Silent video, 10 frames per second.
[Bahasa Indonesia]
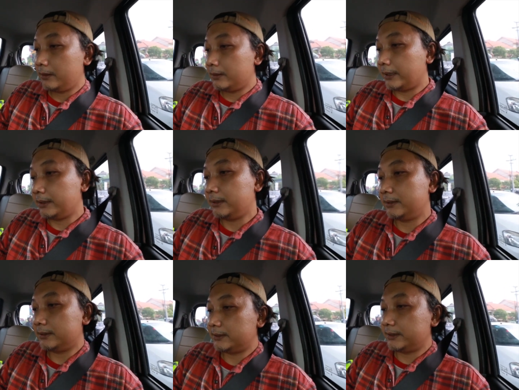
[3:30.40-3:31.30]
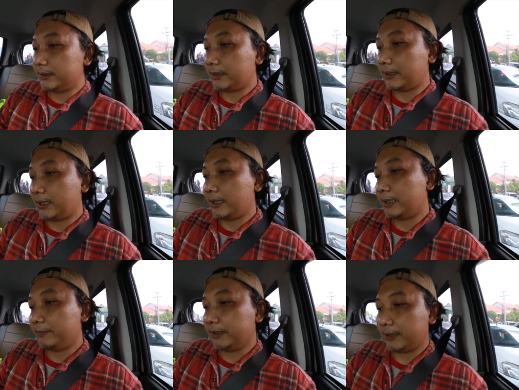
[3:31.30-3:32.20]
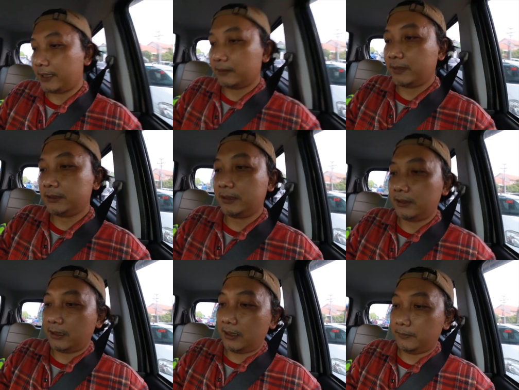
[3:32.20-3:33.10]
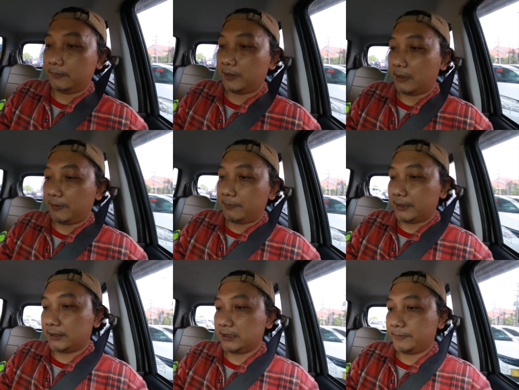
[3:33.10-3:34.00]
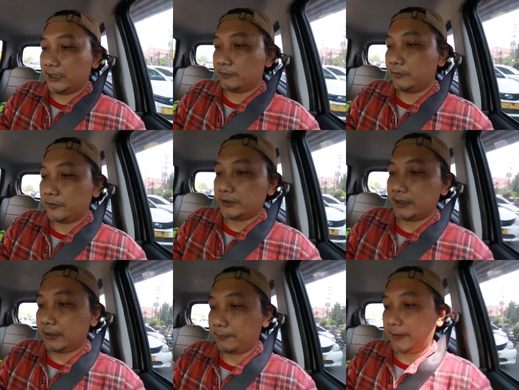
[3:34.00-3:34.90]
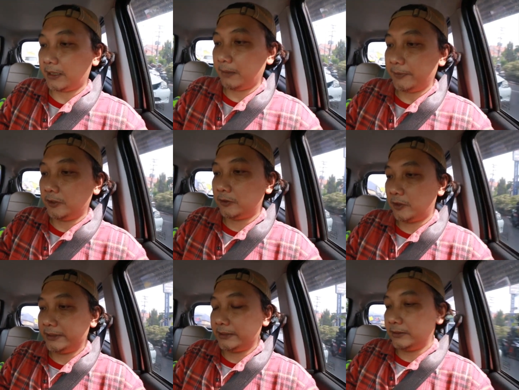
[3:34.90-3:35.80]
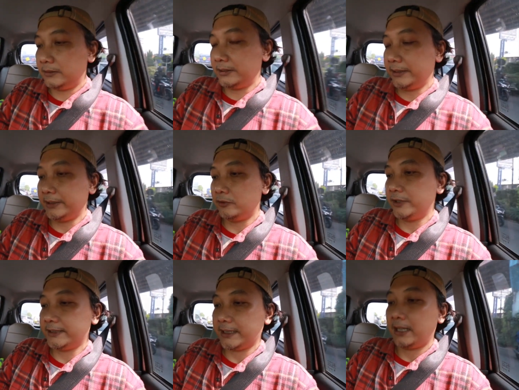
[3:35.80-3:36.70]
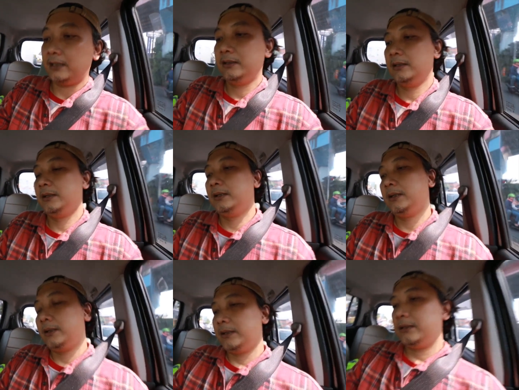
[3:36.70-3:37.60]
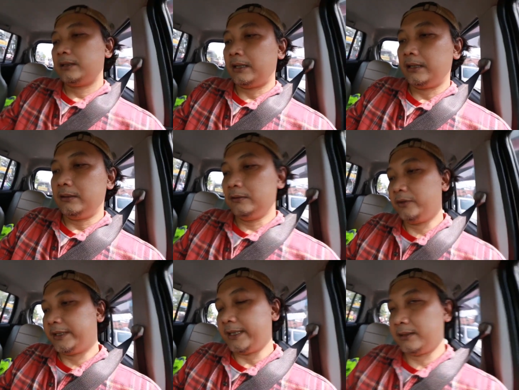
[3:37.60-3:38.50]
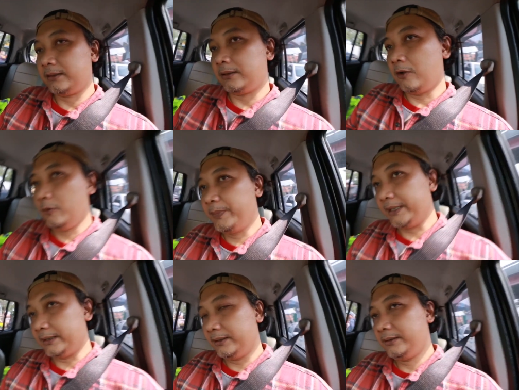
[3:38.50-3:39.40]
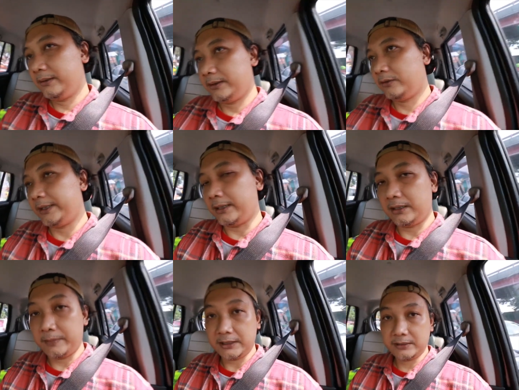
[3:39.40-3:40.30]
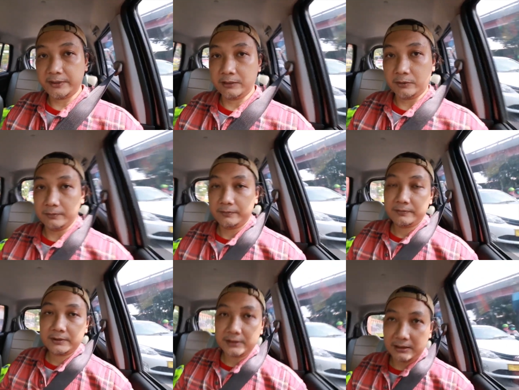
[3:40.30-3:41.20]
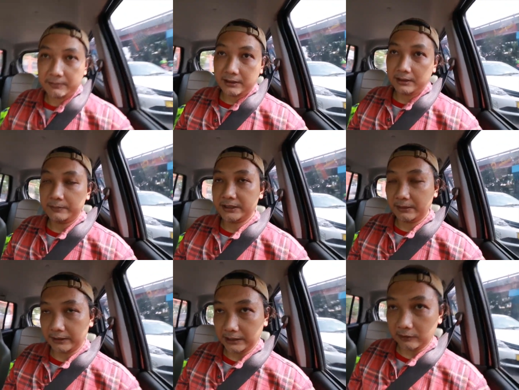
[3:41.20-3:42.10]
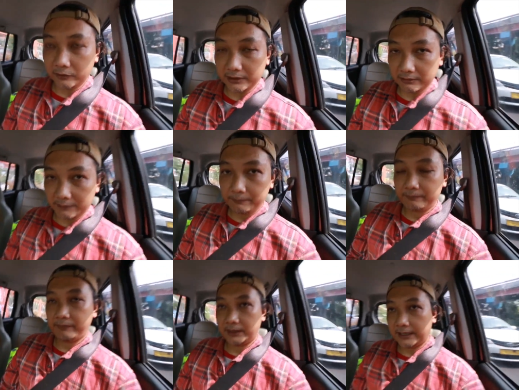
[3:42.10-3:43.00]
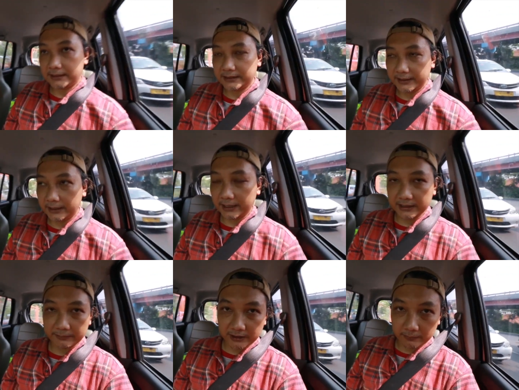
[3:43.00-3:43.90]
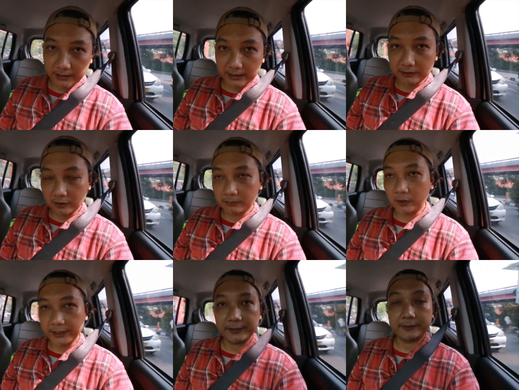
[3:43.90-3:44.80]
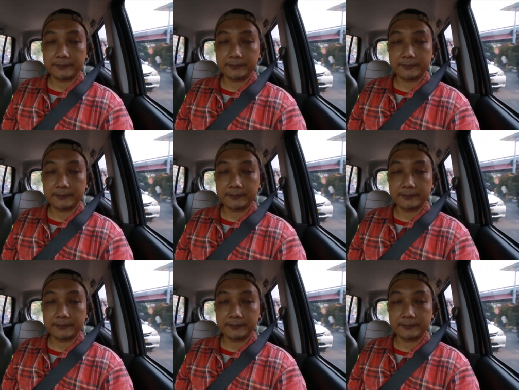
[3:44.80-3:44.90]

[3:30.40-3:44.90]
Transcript: Dari Zikra Bintang, Mas, berapa batas minimum usia para pilot drone di, di Indonesia? Untuk yang hobi itu tidak ada batas minimum. Selama bisa bertanggung jawab atas tindakannya menerbangkan drone boleh